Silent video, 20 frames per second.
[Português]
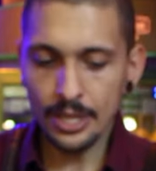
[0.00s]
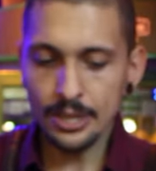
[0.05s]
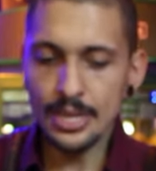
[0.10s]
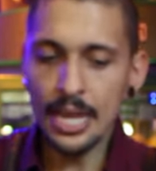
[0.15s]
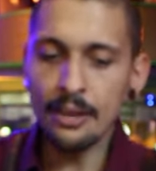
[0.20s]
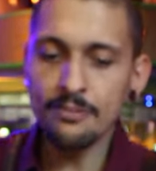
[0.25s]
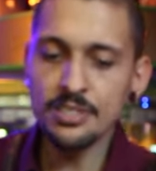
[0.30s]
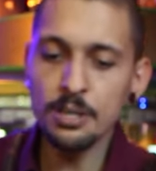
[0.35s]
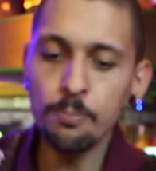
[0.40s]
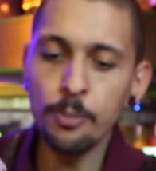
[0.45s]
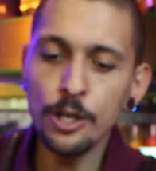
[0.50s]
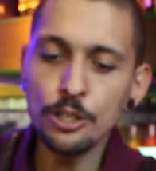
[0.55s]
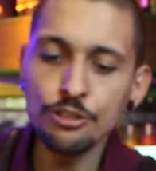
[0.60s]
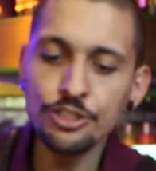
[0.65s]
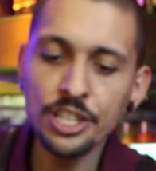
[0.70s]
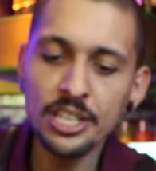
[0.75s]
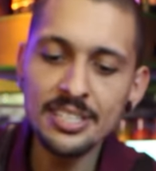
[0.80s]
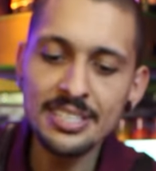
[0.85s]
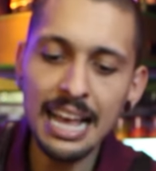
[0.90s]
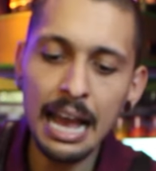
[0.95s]
Tá? Você pode
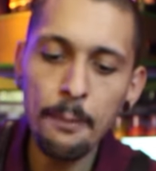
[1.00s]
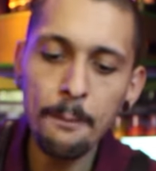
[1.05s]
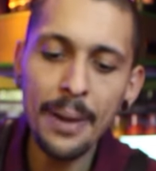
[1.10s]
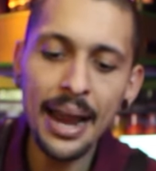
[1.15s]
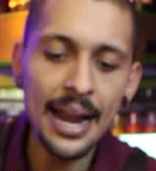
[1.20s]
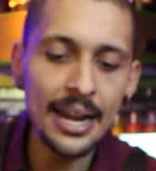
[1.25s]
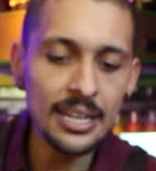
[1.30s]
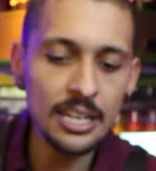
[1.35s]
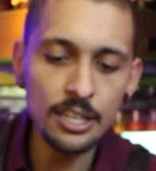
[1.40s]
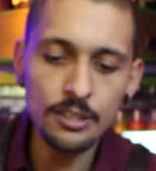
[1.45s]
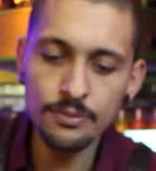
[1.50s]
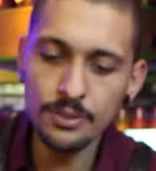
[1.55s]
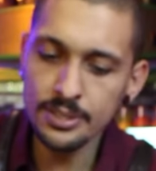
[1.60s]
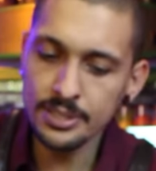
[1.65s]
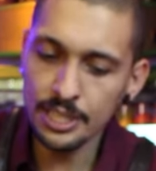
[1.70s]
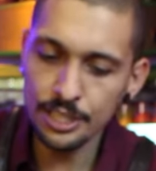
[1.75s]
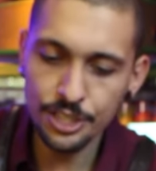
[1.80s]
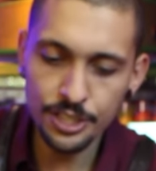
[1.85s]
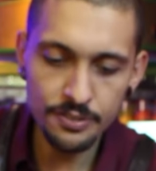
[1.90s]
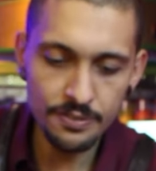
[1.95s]
utilizar a marca que
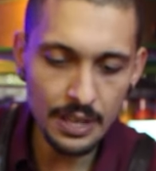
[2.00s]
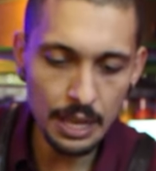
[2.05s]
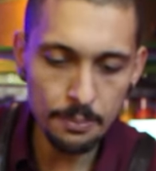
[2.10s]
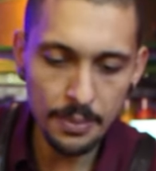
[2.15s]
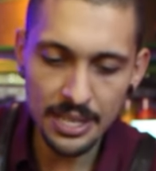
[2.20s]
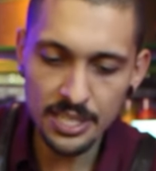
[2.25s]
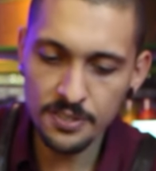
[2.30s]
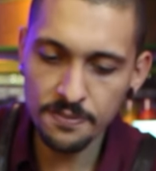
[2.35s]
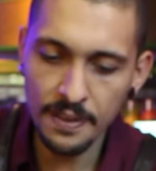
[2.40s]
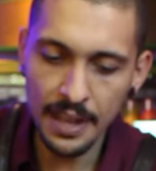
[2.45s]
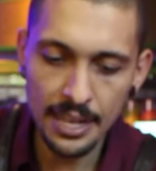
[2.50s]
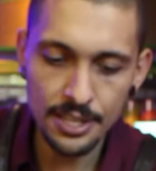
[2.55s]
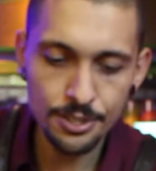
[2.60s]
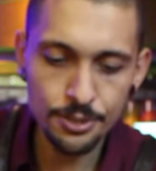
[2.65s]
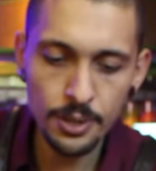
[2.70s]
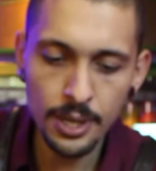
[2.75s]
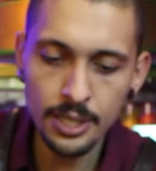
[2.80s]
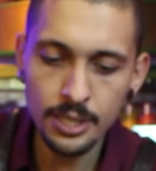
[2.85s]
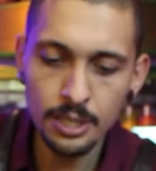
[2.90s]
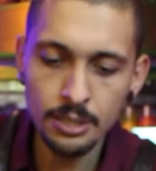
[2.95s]
você tiver mais
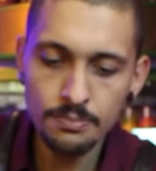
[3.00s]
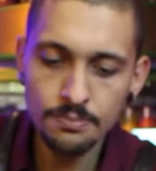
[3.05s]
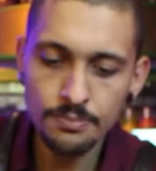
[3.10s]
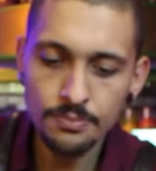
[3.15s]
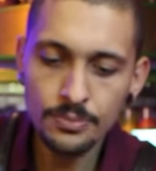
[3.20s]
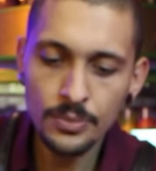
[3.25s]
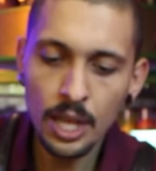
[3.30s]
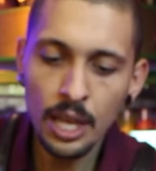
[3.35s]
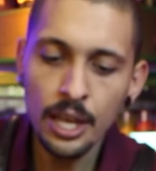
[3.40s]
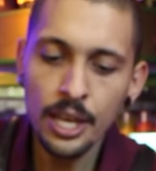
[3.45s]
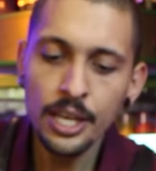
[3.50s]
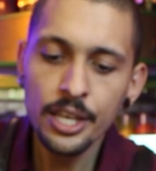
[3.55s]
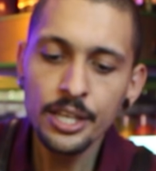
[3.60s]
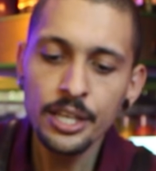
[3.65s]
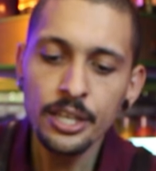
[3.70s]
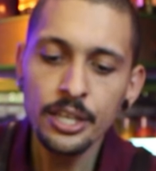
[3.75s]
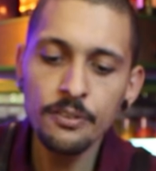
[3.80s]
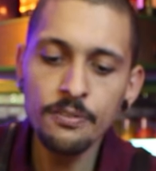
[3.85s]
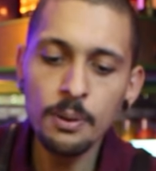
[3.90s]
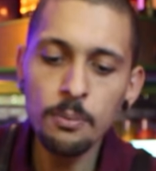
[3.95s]
fácil aí,
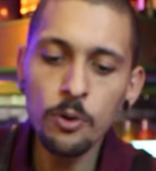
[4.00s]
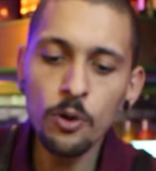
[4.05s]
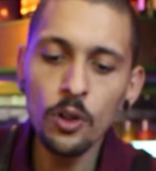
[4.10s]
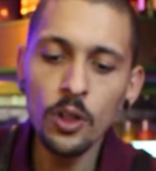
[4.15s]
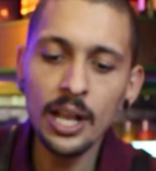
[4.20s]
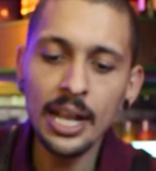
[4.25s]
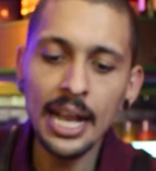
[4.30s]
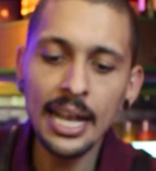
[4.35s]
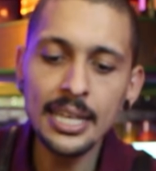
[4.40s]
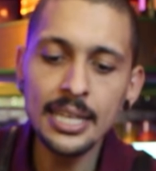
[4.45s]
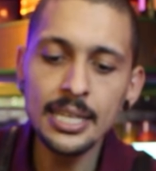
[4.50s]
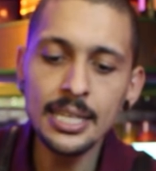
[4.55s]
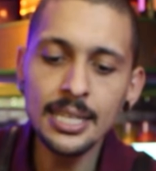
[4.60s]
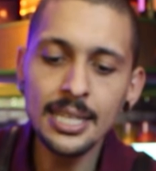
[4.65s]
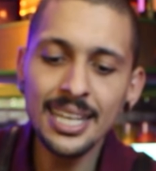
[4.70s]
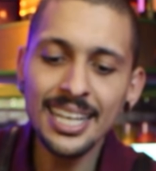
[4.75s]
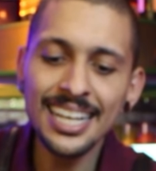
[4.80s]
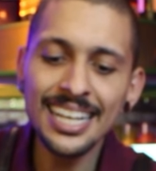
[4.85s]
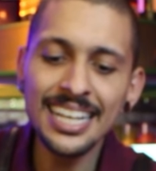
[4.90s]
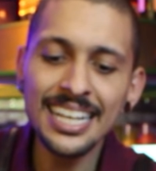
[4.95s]
e vamos colocar aqui
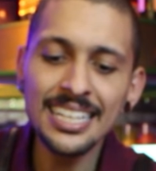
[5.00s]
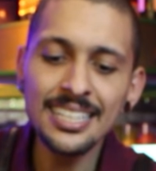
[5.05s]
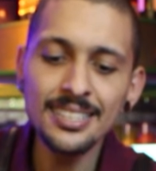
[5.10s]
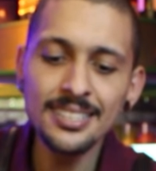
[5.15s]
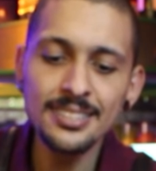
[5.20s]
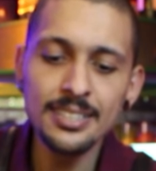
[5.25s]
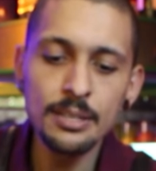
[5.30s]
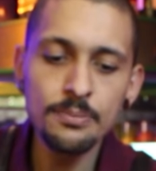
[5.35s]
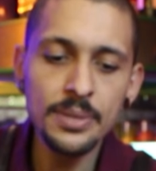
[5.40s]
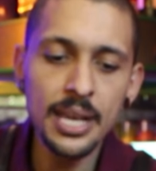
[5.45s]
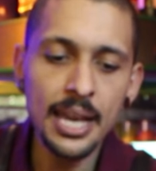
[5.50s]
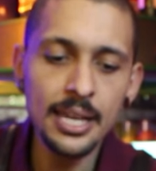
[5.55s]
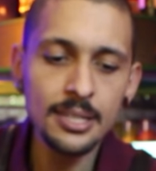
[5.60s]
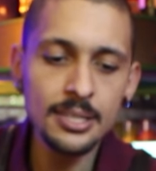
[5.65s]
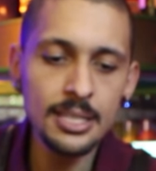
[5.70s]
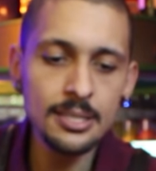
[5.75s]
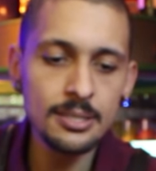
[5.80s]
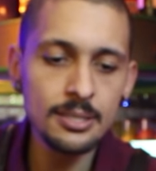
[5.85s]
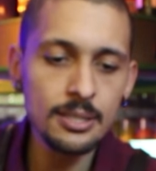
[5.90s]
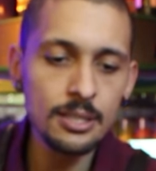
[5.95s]
15
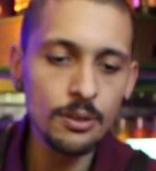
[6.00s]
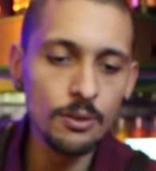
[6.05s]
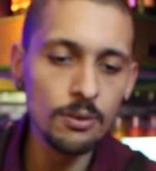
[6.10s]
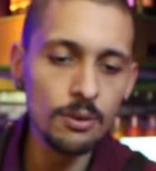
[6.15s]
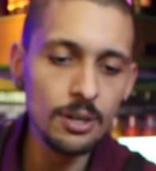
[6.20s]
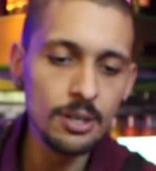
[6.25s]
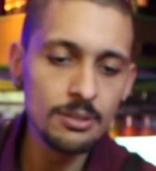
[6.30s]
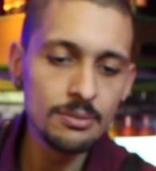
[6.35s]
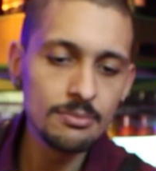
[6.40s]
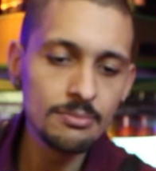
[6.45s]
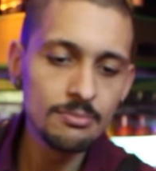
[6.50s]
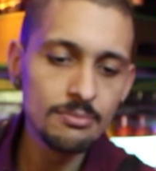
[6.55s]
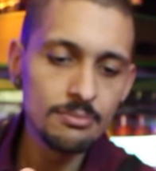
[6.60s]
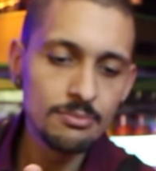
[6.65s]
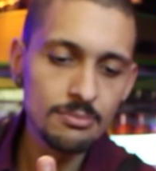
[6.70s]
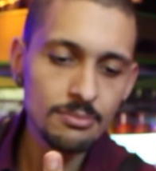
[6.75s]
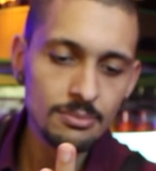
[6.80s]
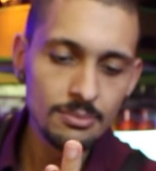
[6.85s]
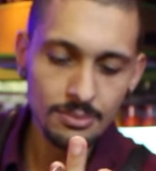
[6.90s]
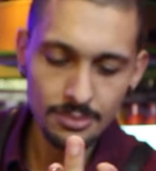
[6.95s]
ml desse licor.
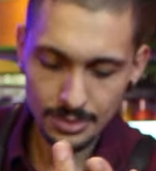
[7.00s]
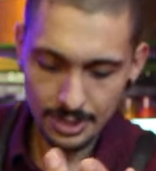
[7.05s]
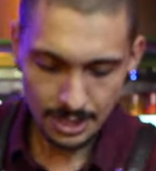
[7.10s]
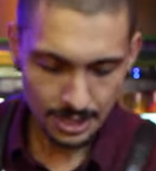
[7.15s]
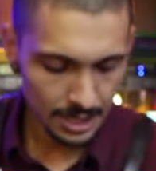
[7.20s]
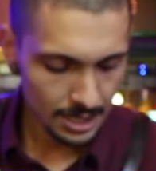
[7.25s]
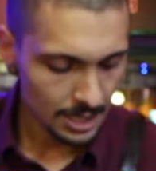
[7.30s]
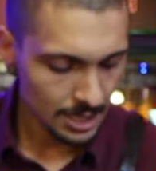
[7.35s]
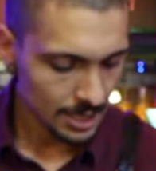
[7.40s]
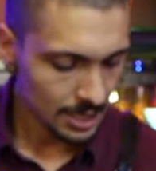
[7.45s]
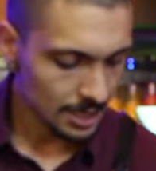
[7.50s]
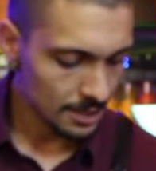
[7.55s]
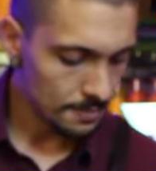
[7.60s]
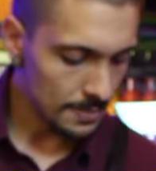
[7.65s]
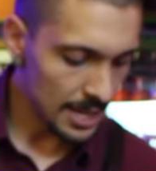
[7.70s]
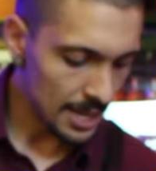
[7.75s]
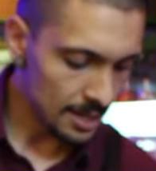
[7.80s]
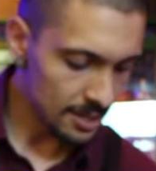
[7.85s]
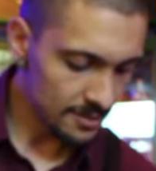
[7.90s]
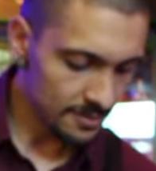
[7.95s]
Que
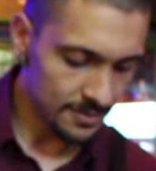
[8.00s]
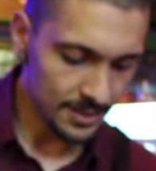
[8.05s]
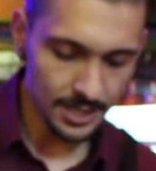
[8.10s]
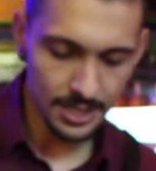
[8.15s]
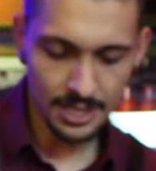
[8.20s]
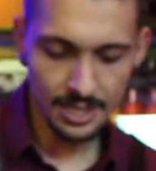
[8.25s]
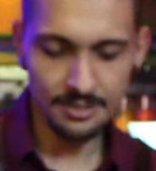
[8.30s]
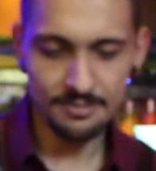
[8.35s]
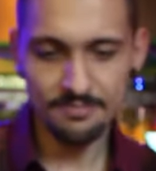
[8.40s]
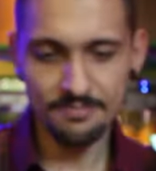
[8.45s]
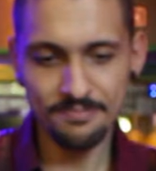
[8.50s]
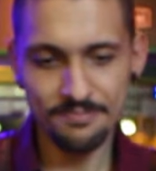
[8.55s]
maravilha.